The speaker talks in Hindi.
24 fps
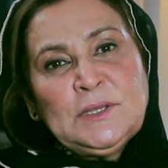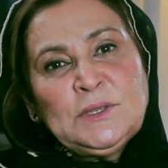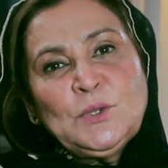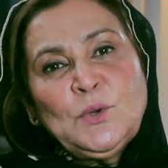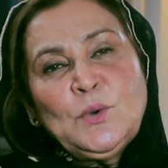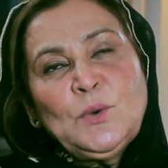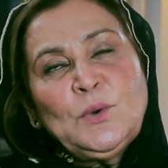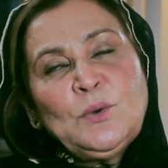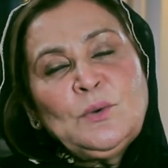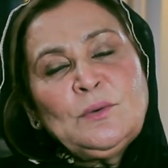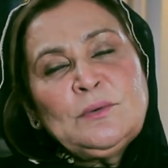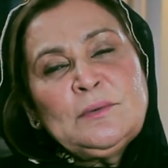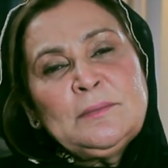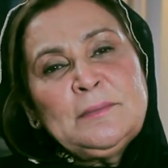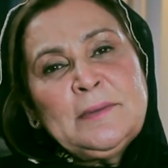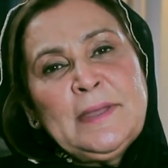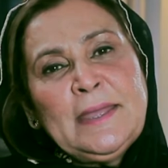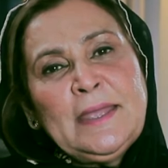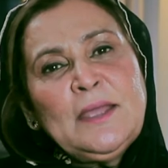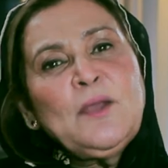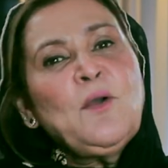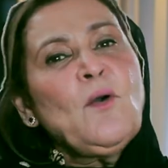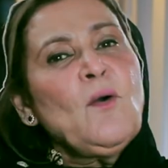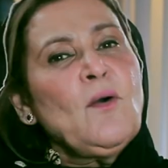तो
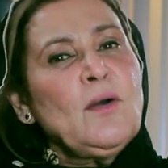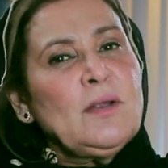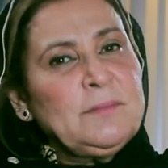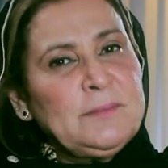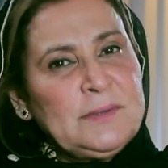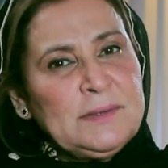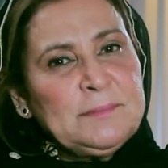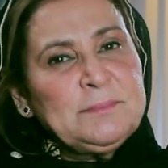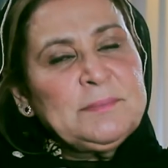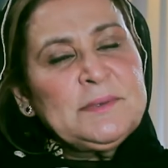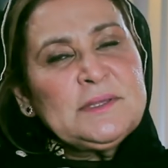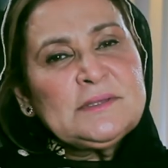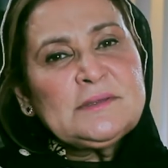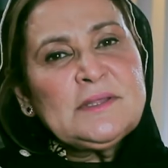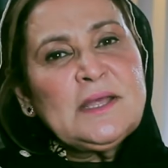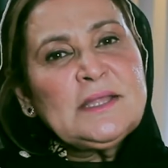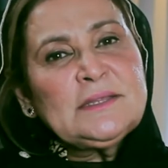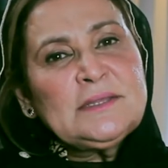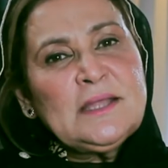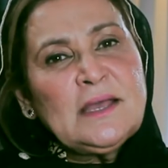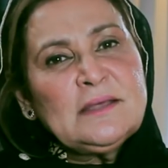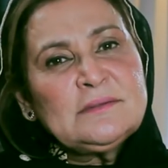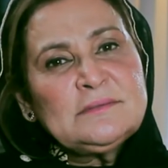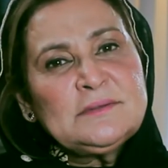एक और टिप के
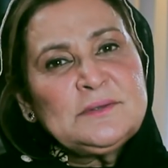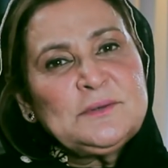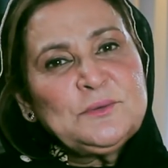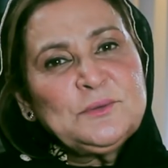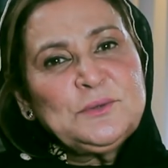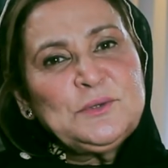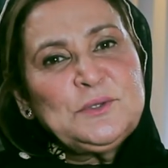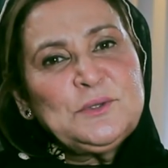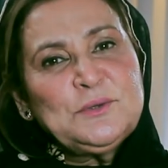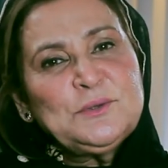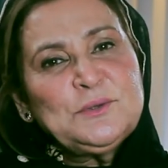साथ हाज़िर होती